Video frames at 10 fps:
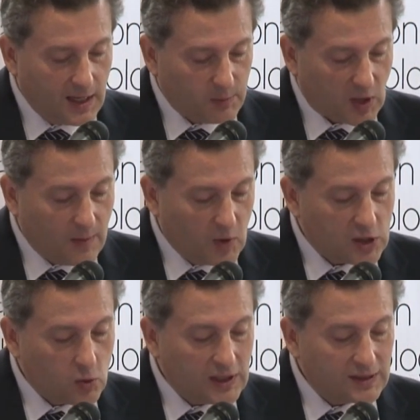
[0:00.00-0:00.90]
Por ejemplo,
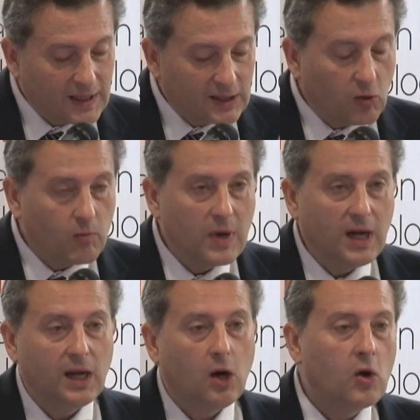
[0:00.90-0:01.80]
se escuchan
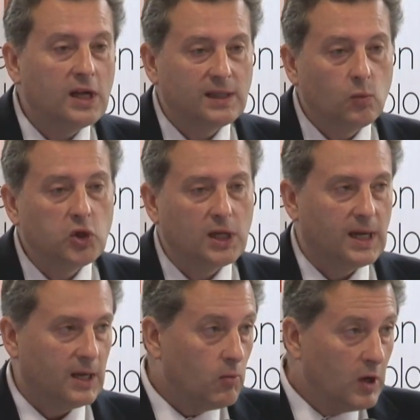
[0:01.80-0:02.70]
31.000 horas de
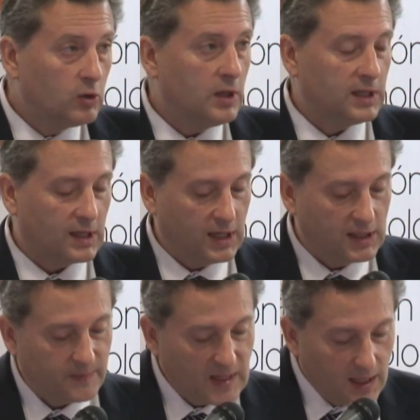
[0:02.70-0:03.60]
música en un minuto de
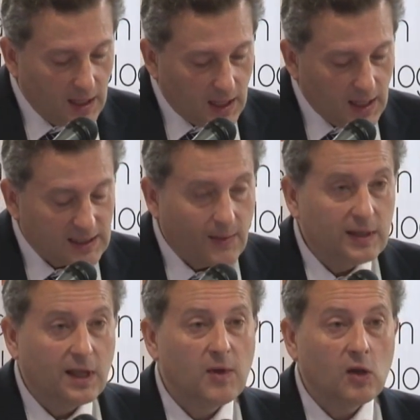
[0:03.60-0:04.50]
Internet. se
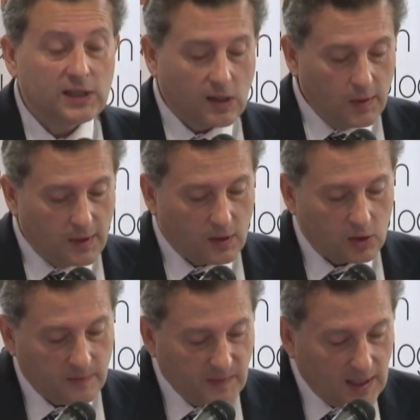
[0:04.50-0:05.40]
ven 10 millones de
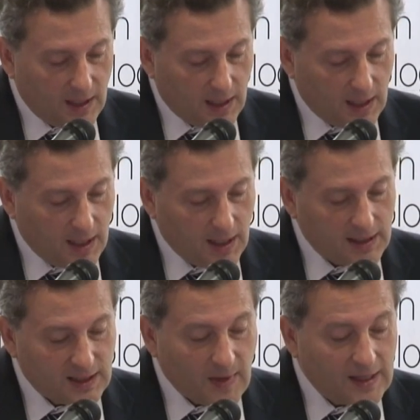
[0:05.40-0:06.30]
anuncios. Eh,
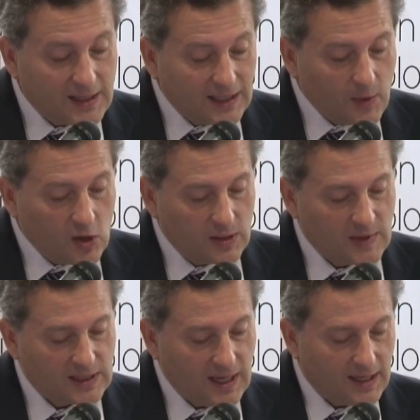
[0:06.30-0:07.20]
se mandan 7 millones de
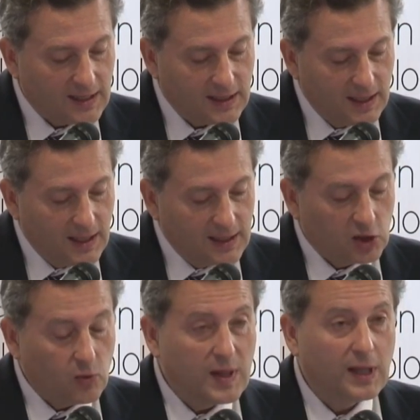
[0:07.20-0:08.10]
mensajes, se
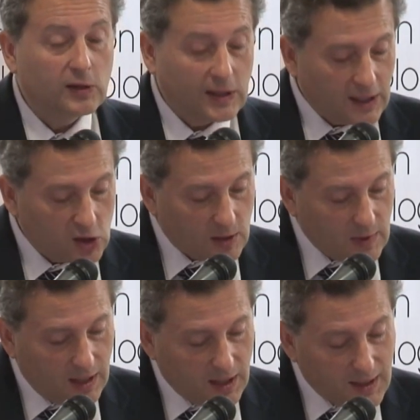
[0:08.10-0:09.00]
suben
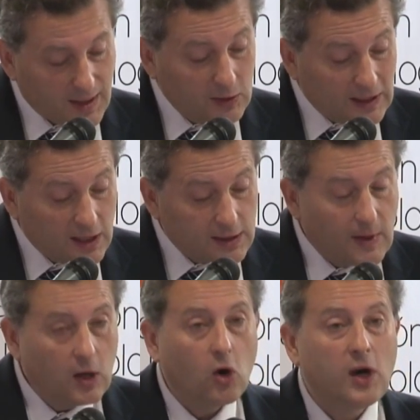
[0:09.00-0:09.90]
138.000
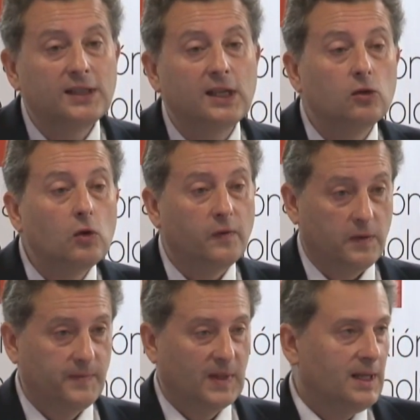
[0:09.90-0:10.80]
138 horas de YouTube.
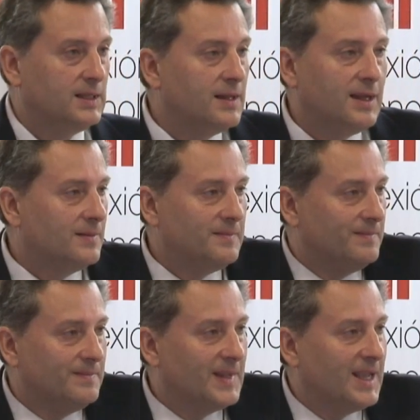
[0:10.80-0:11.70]
Es decir,
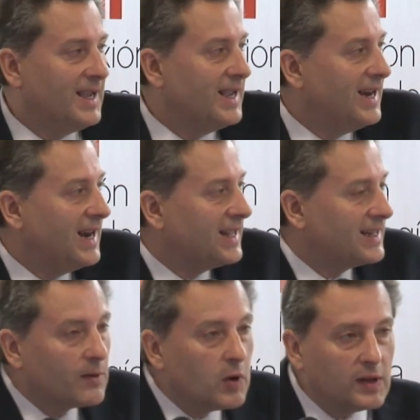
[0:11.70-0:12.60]
eh, la
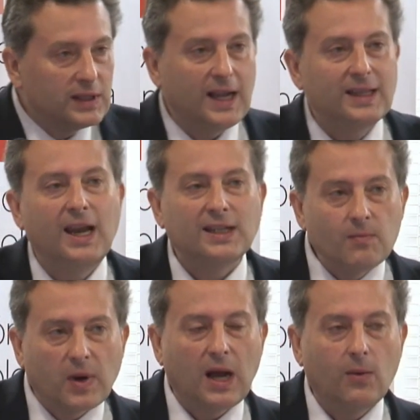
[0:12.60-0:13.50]
revolución digital es
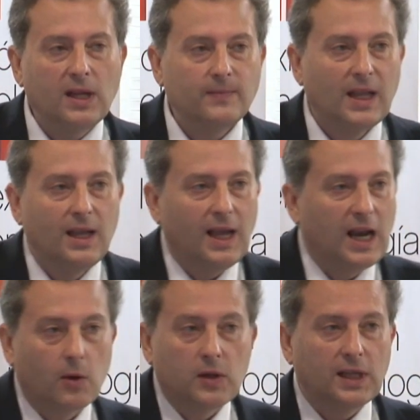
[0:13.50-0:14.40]
imparable y la
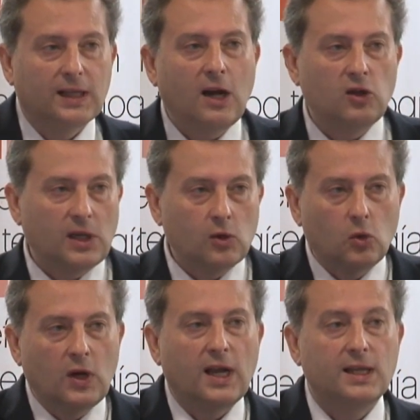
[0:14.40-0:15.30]
revolución digital nos tenemos
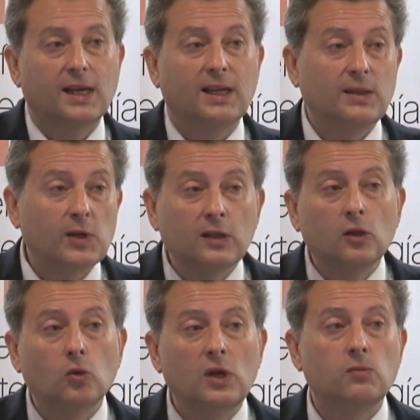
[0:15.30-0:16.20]
que unir a ella. ¿Qué estamos haciendo
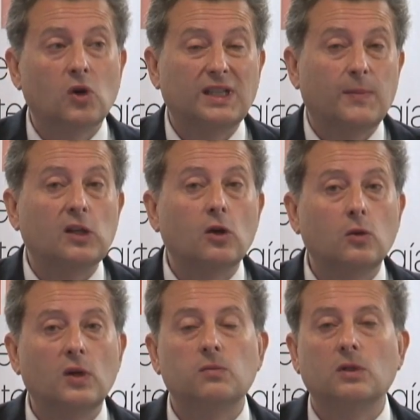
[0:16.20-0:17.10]
en turismo? ¿Qué está pasando en el
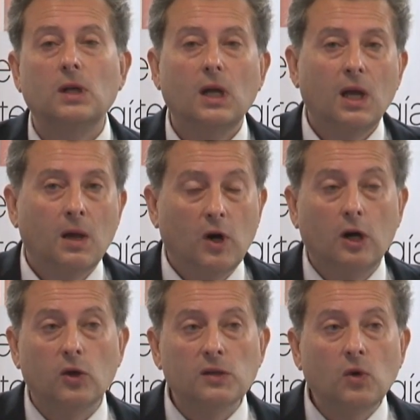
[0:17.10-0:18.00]
turismo? Bueno,
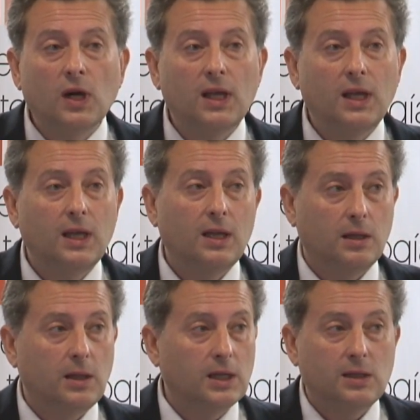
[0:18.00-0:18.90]
el turismo
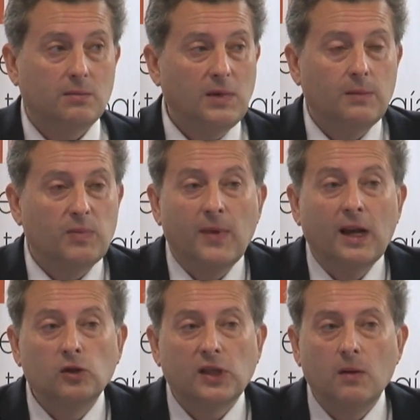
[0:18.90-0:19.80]
hay, es la primera
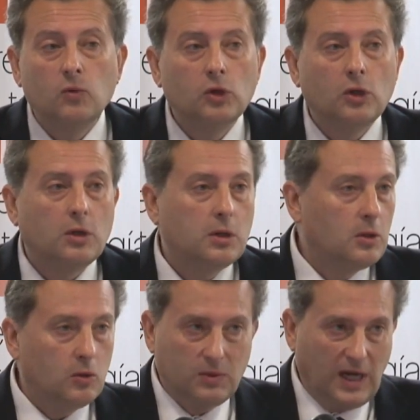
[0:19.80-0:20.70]
industria del
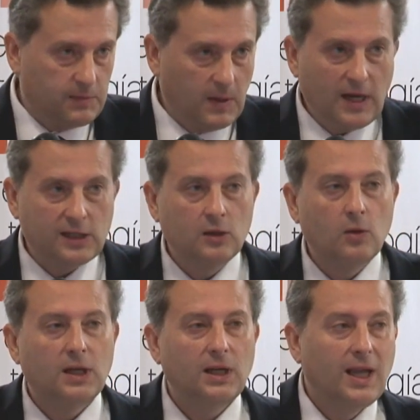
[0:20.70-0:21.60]
mundo, de las primeras sin
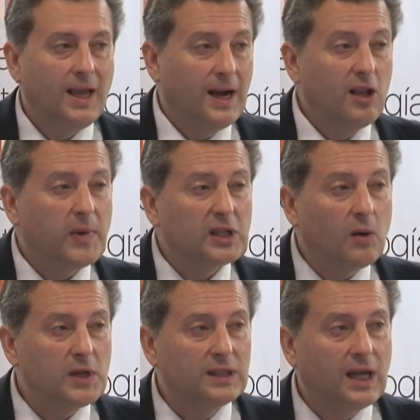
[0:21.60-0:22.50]
duda. El año
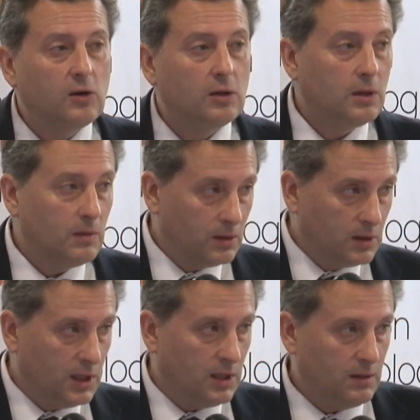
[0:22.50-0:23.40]
pasado visitaron
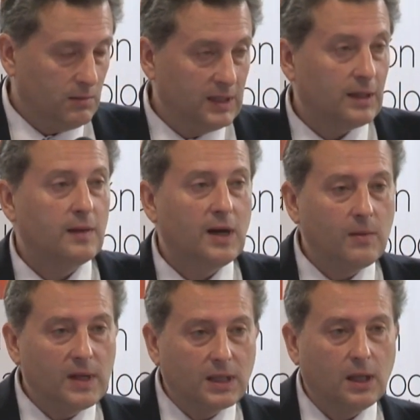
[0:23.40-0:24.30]
eh,
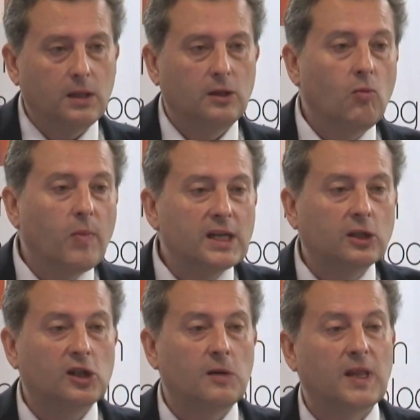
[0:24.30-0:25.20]
internacionalmente de un país a
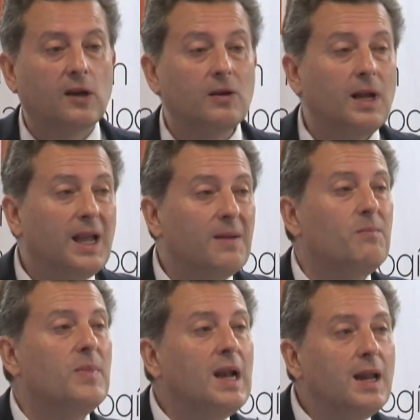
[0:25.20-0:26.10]
otro, se desplazaron
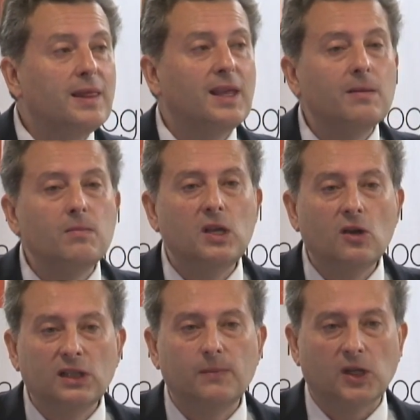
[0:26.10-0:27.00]
1.100
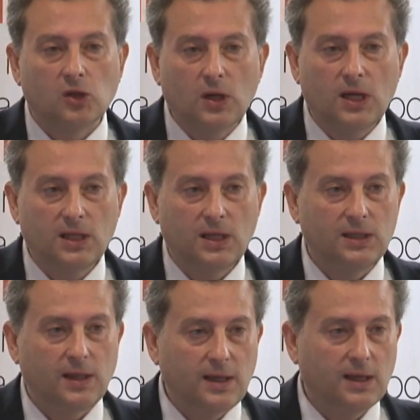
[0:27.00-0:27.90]
millones de personas,
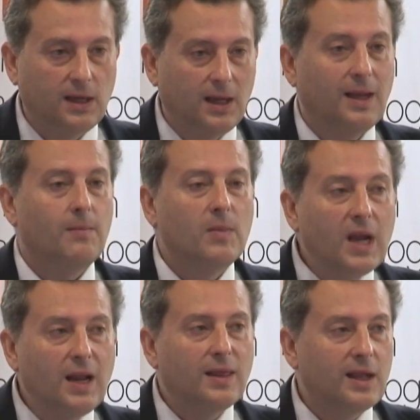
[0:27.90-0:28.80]
es decir,
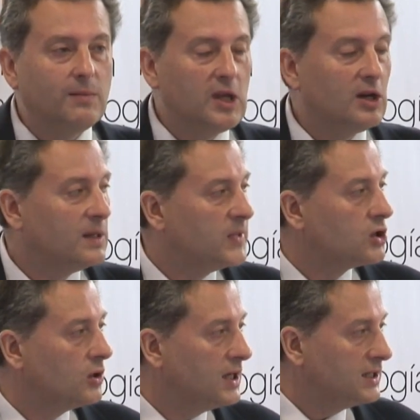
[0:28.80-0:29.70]
1.100 millones de
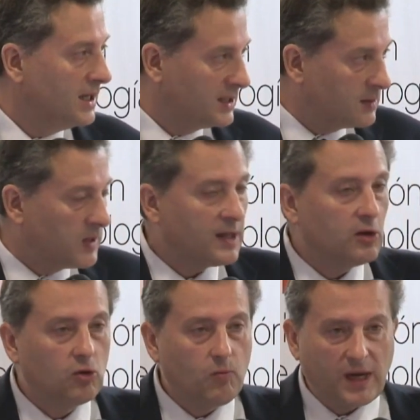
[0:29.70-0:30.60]
personas se
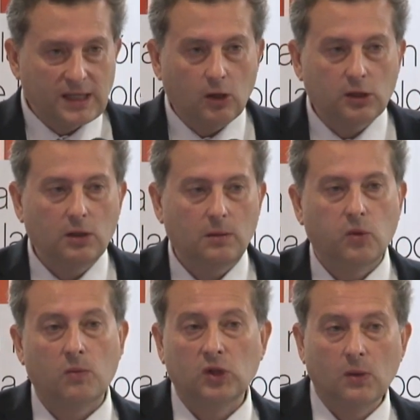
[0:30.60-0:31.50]
desplazaron de un país a otro
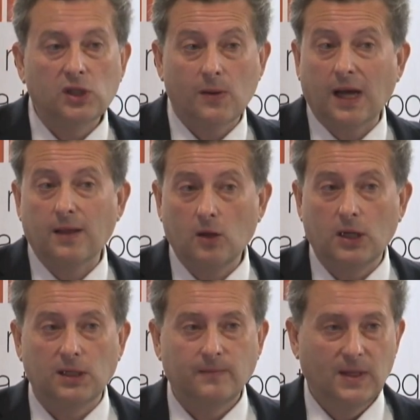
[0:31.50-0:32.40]
por motivos de
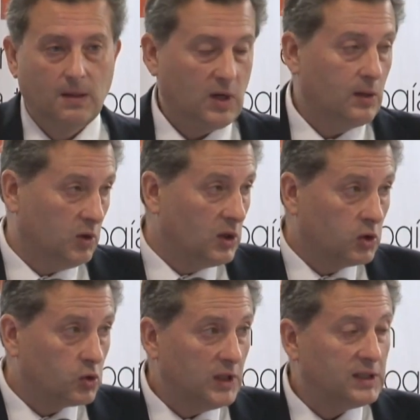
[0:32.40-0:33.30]
vacaciones, por
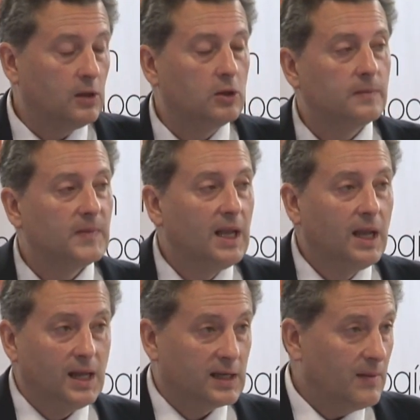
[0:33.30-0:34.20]
motivos turísticos.
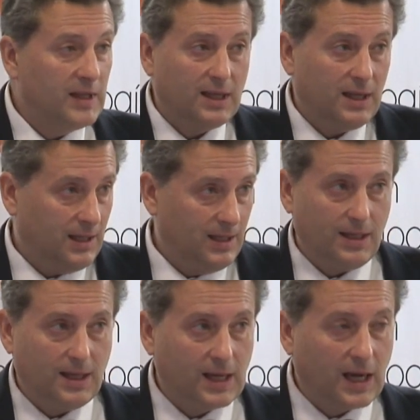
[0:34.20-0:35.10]
Es realmente
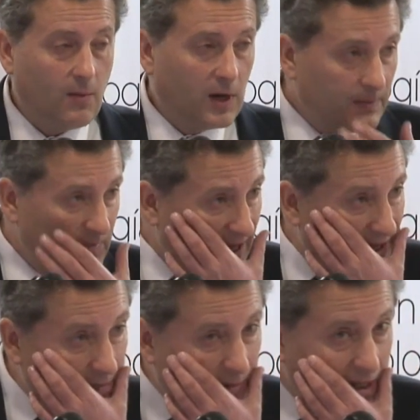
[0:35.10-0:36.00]
increíble.
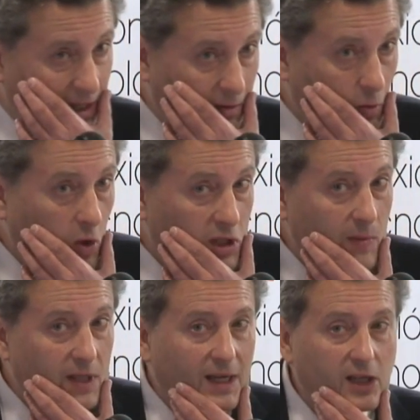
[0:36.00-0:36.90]
Y España,
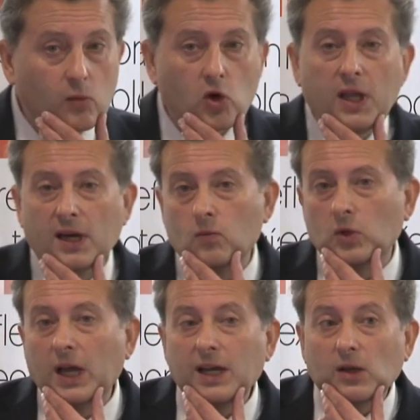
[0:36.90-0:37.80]
curiosamente, aquí somos líderes
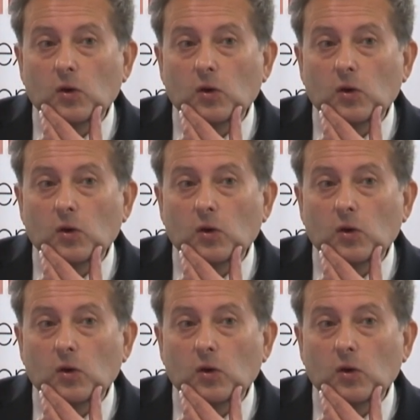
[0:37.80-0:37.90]
mundiales.